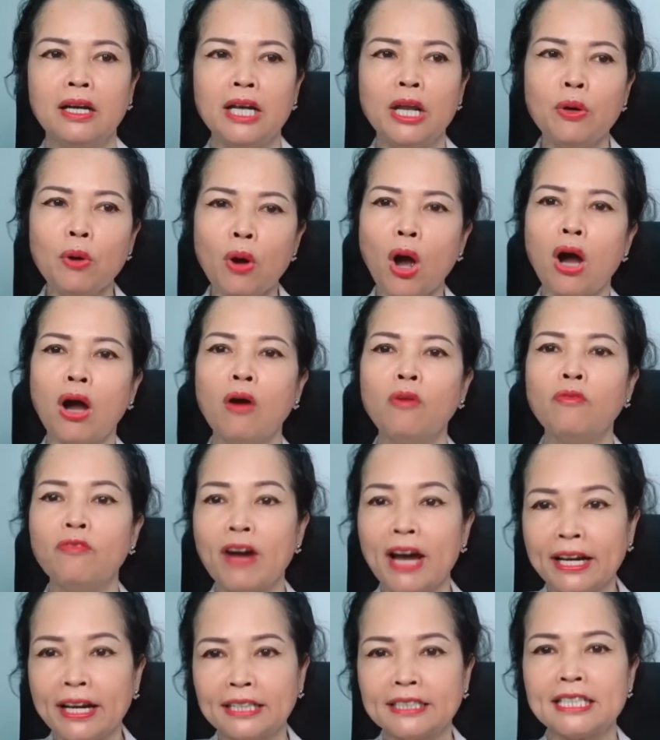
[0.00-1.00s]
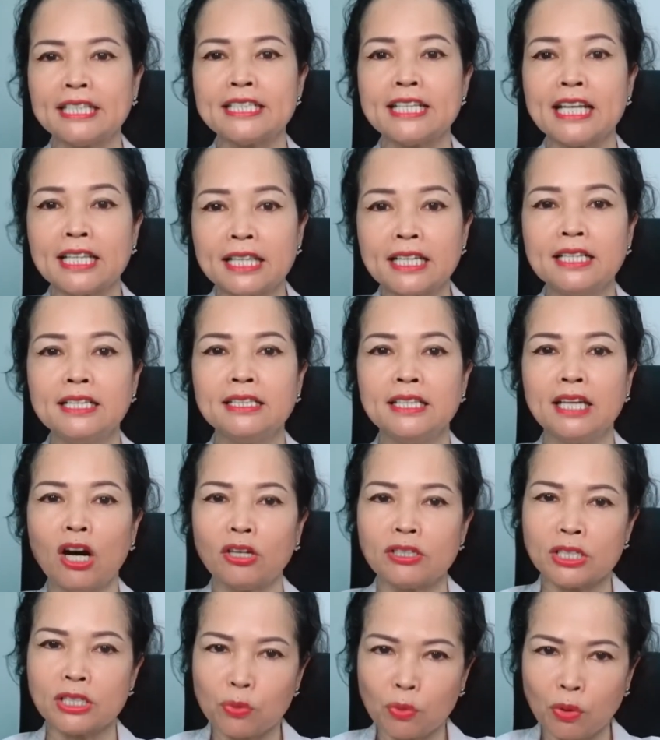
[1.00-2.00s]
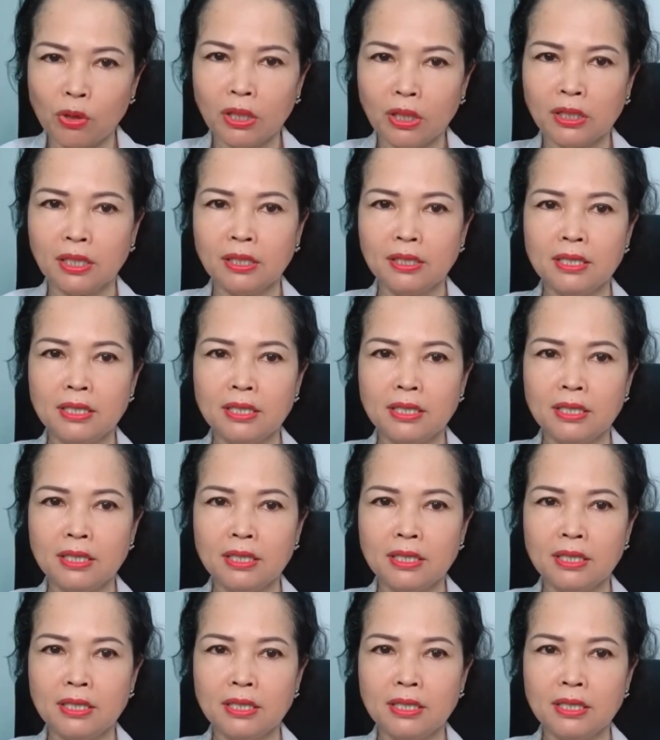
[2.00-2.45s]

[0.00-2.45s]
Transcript: nếu họ không pha được trà xanh tươi thì họ sẽ uống cái thứ